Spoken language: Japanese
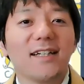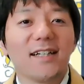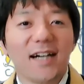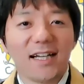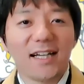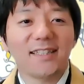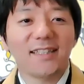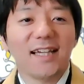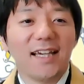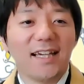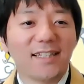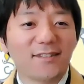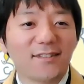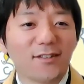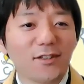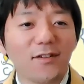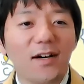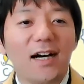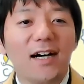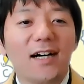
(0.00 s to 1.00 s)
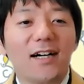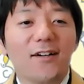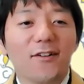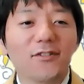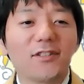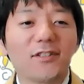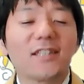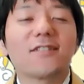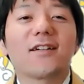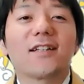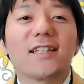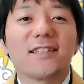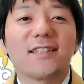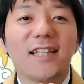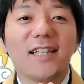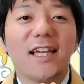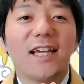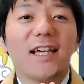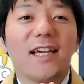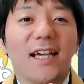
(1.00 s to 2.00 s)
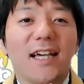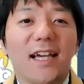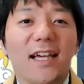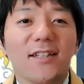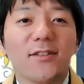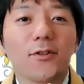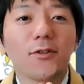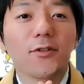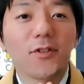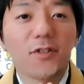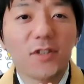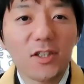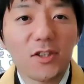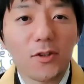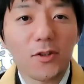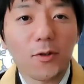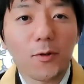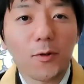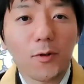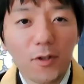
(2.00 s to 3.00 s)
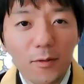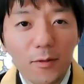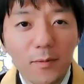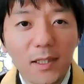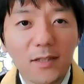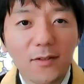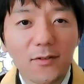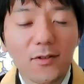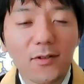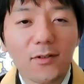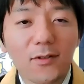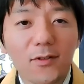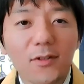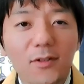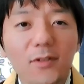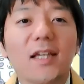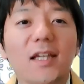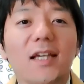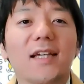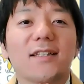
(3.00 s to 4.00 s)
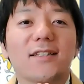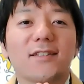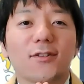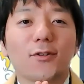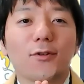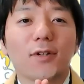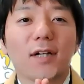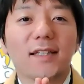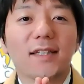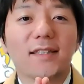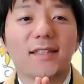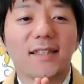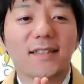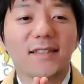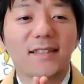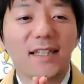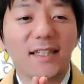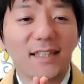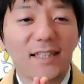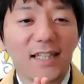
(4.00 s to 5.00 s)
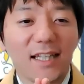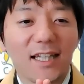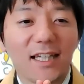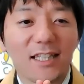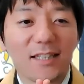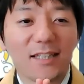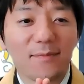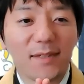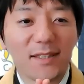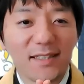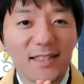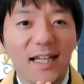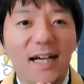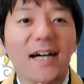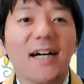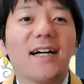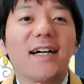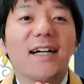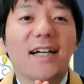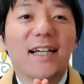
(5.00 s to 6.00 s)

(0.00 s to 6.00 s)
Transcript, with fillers: はい、えー、それでは本日はですね、えー、浄土真宗の言葉ということで紹介させていただきました、